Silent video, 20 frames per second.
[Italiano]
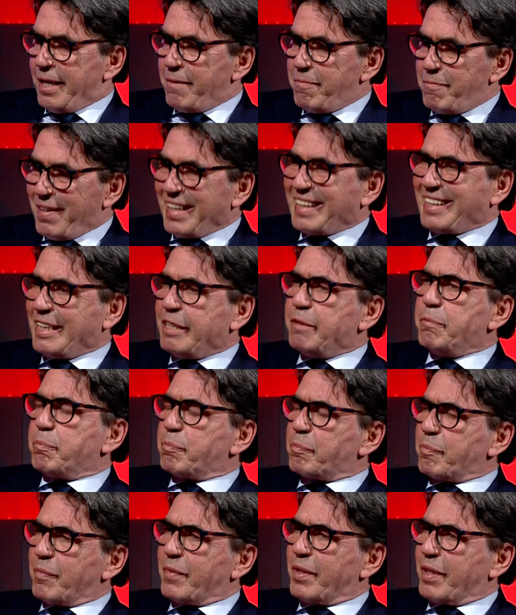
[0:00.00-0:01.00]

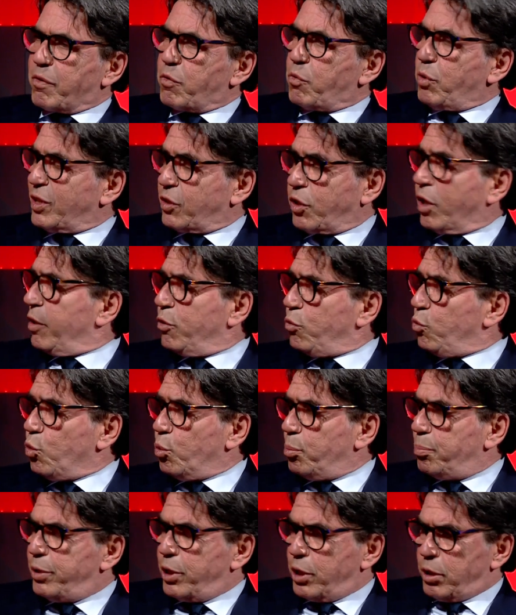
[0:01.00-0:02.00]
Infatti questo è
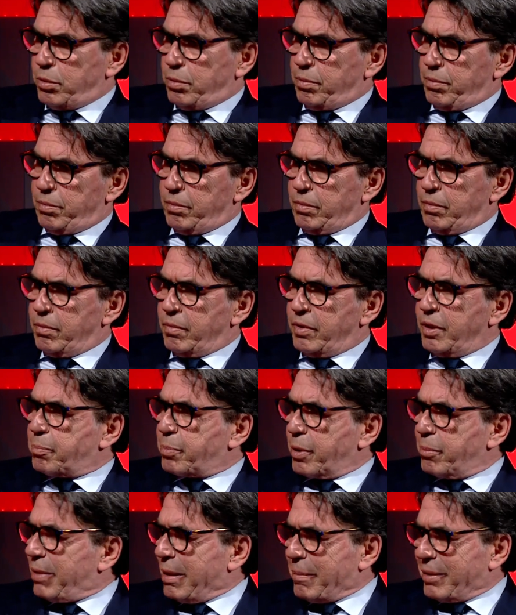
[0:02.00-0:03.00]
indubbio, mm, il
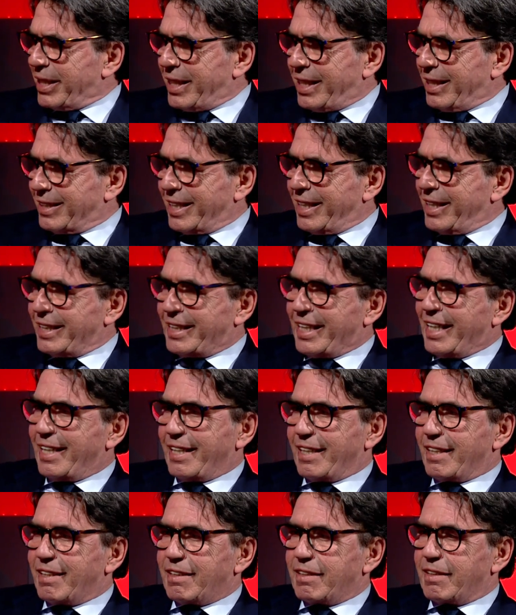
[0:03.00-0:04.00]
problema della
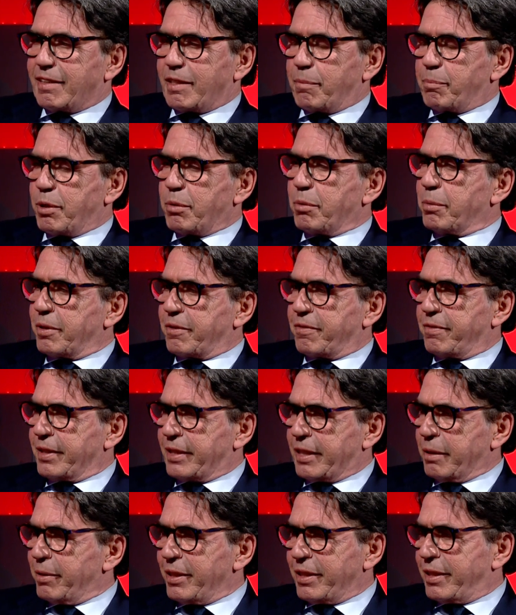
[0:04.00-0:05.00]
sanità sappiamo
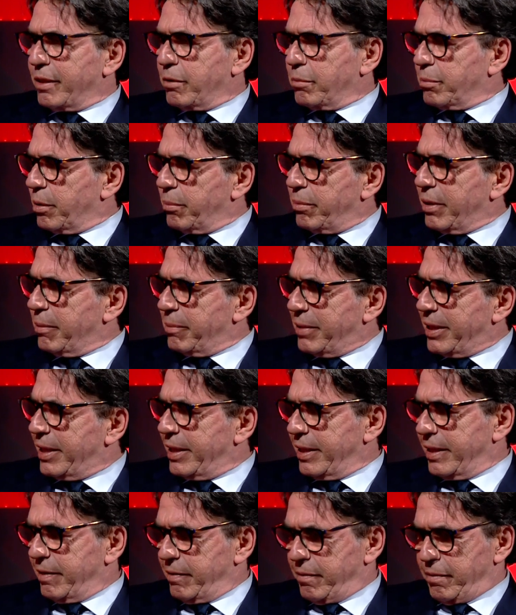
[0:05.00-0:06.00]
perfettamente è un
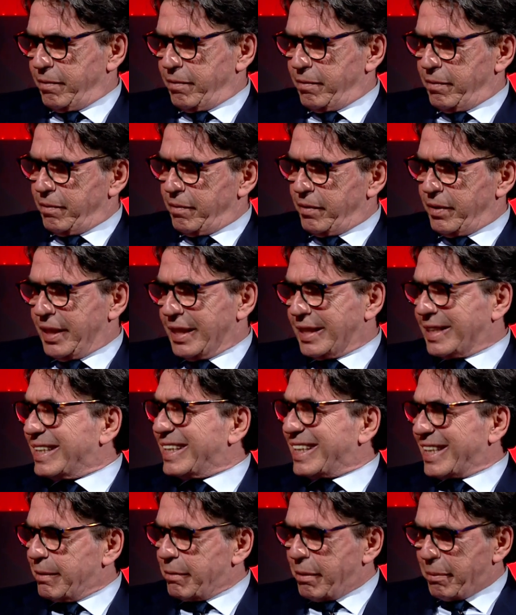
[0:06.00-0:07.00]
problema
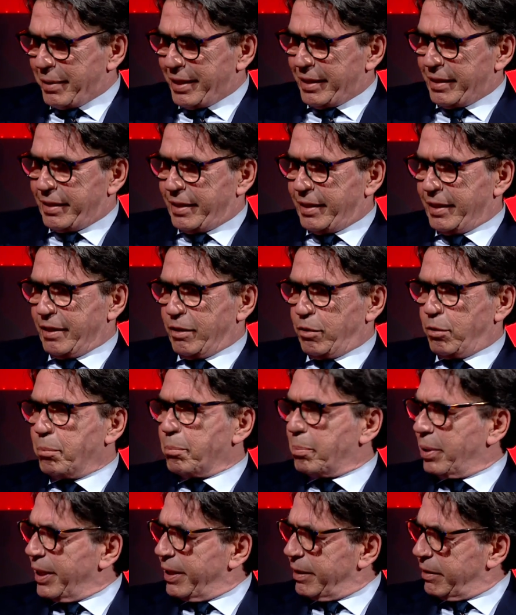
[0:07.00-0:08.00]
estremamente
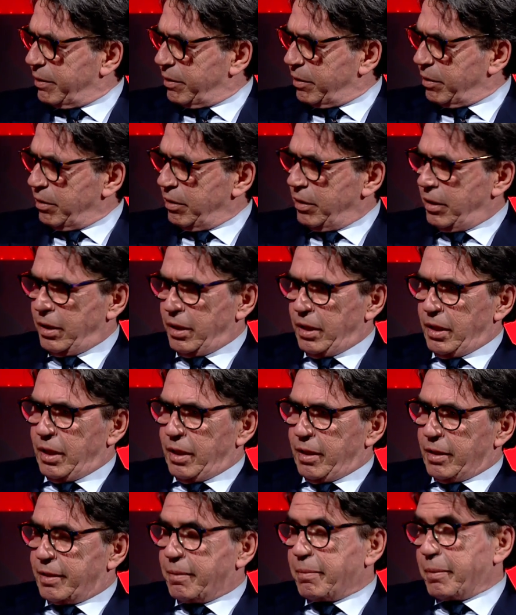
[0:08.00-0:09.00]
complesso
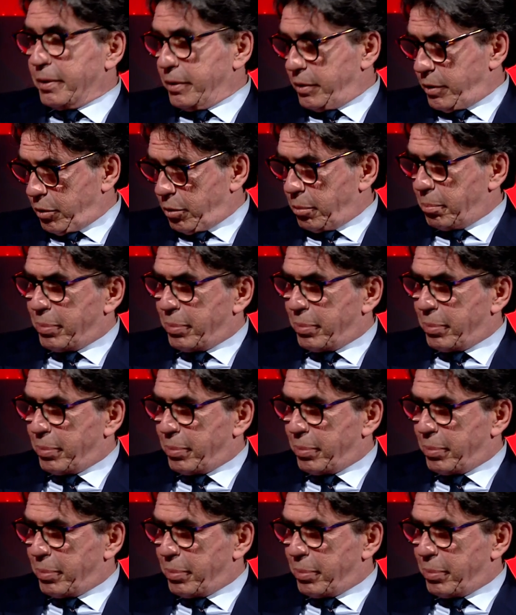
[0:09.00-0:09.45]
estremamente